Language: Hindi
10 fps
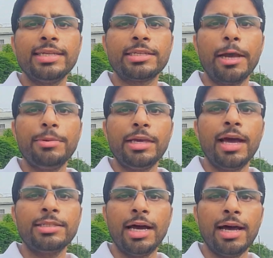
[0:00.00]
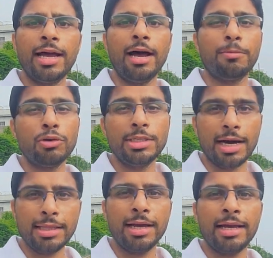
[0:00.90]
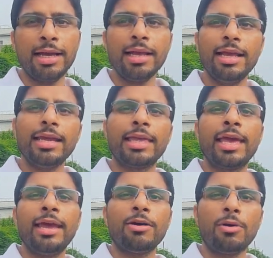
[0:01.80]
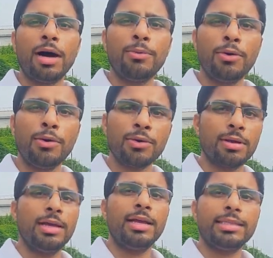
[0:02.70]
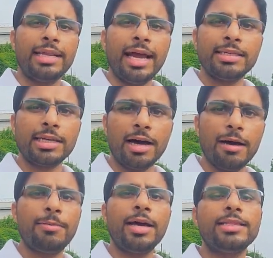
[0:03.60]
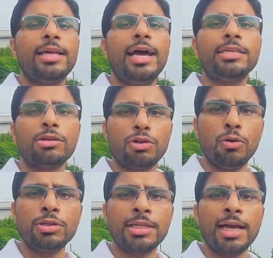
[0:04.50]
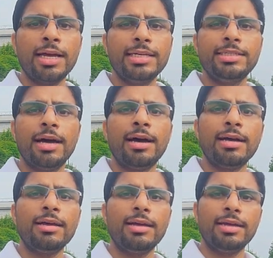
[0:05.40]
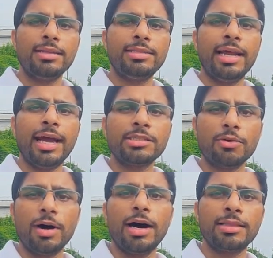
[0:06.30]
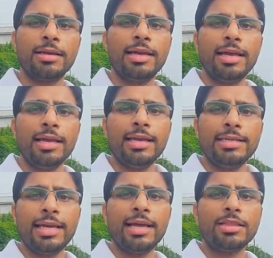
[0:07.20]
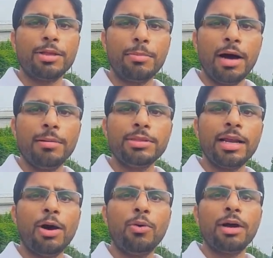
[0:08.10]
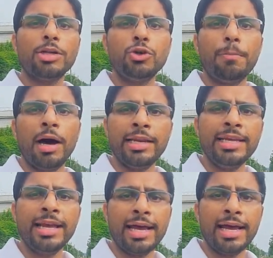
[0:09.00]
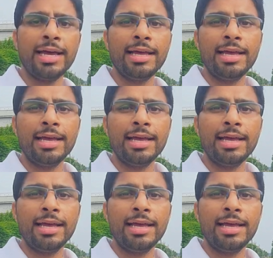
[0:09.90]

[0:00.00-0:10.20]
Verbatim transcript: इस टाइम किया जा रहा है आपको याद रहे कि ख्वाह वो दरियाए चनाब है दरियाए सतलुज है या दरियाए सवात ये तमाम दरियाओं का जो पानी है